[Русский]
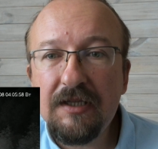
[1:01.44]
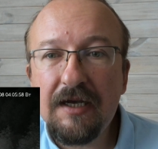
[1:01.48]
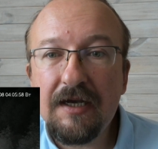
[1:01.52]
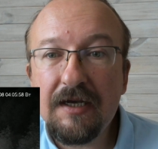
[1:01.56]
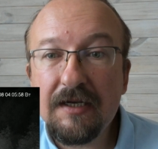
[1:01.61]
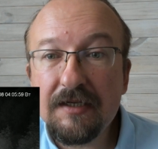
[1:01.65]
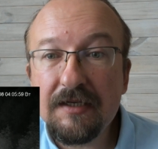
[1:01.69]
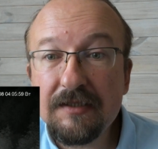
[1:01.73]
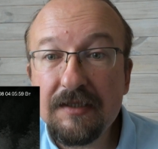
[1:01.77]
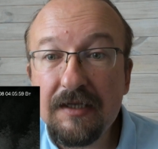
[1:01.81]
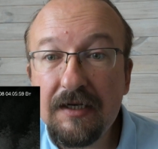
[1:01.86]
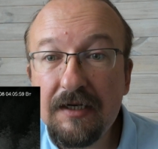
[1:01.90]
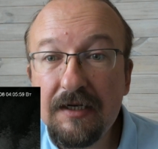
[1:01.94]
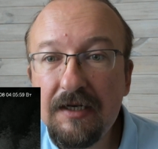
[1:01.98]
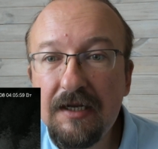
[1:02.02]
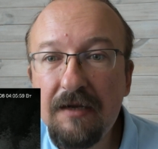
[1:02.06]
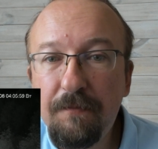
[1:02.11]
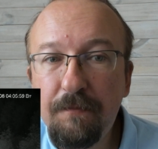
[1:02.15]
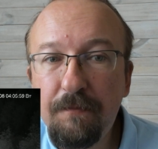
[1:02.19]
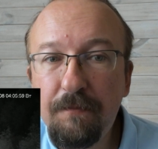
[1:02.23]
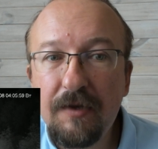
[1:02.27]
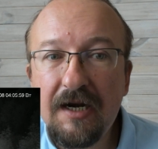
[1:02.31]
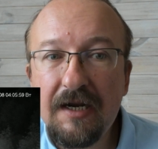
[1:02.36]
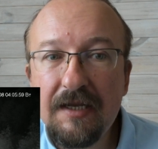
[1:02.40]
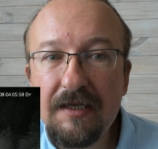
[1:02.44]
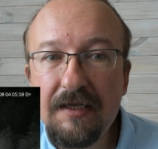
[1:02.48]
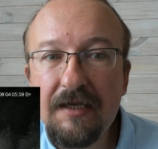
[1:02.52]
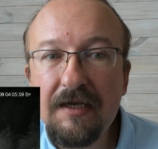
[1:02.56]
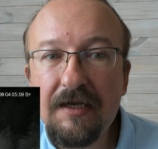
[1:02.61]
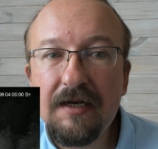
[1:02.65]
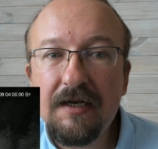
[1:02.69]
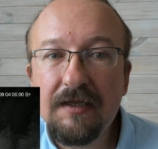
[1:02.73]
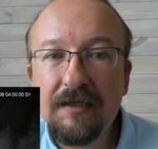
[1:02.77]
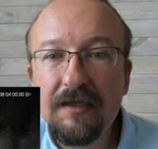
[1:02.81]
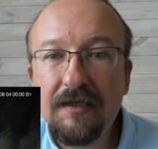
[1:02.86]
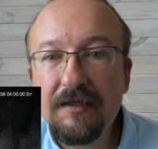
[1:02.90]
а остальные
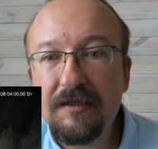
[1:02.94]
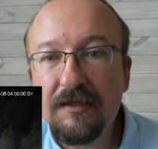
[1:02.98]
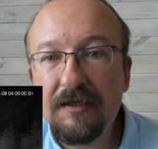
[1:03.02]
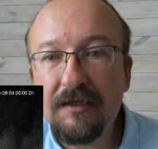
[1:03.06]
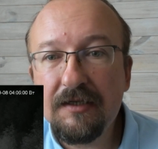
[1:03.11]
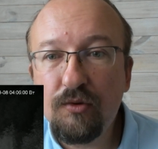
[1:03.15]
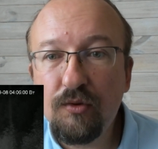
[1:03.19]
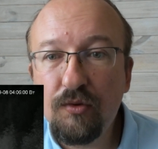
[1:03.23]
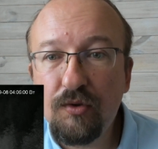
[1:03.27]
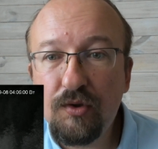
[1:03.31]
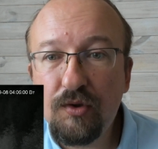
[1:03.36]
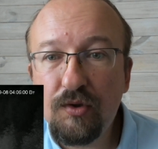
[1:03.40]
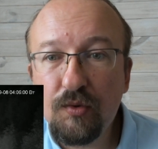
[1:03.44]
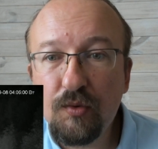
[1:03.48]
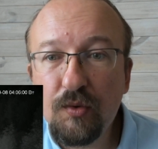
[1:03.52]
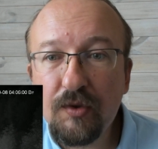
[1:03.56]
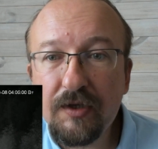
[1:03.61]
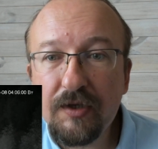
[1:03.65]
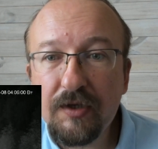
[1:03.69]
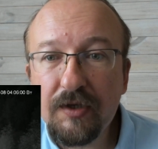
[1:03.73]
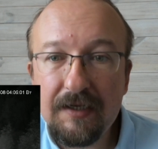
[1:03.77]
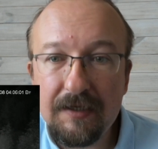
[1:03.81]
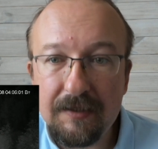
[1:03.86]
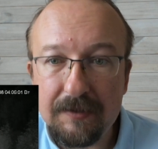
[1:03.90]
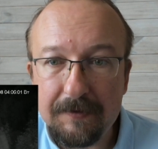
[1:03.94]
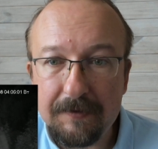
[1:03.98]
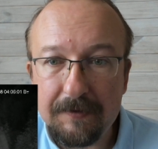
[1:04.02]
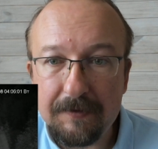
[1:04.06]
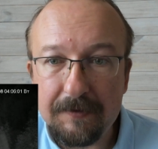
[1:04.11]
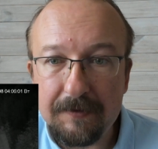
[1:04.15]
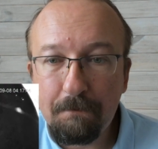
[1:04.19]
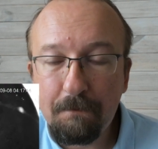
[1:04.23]
проникли на территорию Украины.